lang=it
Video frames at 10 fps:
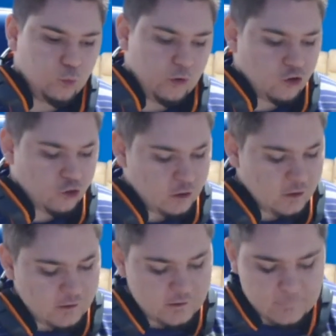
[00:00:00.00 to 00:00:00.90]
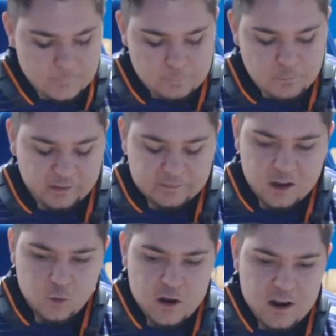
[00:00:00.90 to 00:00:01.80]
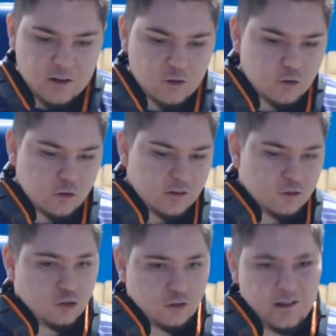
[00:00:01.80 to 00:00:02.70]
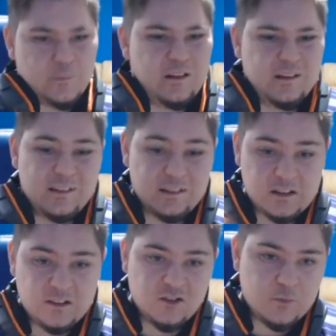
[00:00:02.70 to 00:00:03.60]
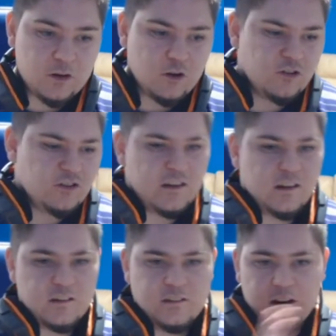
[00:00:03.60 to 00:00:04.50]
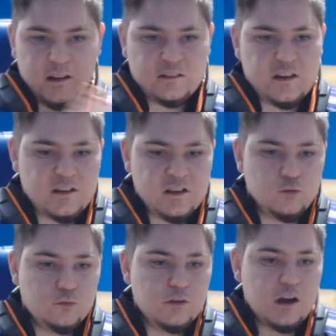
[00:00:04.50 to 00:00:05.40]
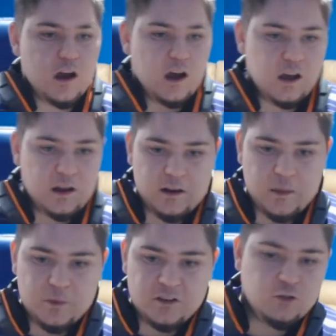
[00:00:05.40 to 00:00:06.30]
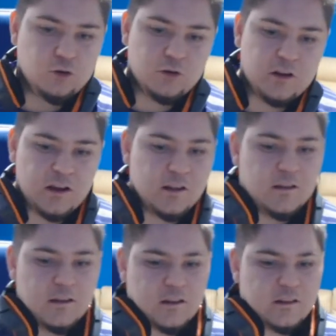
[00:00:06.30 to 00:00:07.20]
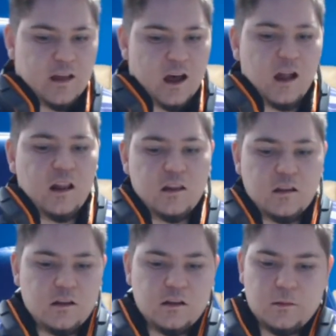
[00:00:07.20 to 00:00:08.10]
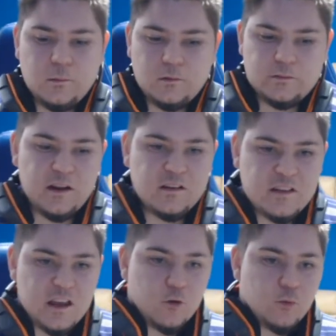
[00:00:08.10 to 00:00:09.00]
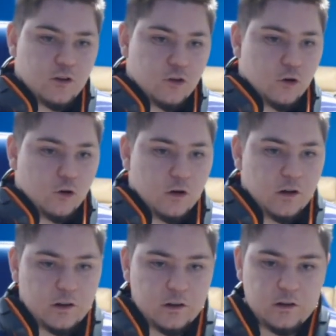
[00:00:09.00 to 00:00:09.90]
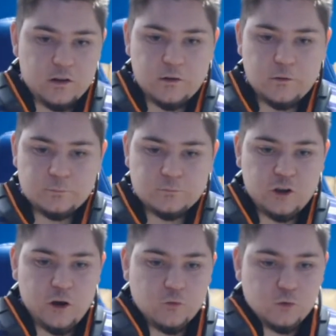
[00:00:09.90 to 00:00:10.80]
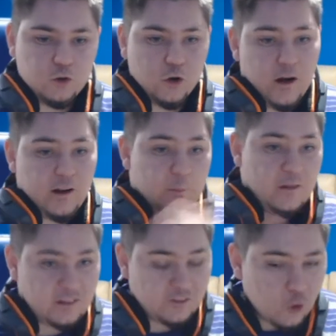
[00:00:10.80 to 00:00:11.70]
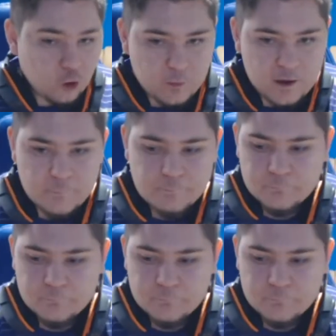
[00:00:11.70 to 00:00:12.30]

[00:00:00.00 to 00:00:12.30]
Twitch. Beh, da quell'anno sono cambiate tantissime cose, dall'attrezzatura alla persona, dal, dal seguito eh, che ho avuto alla piattaforma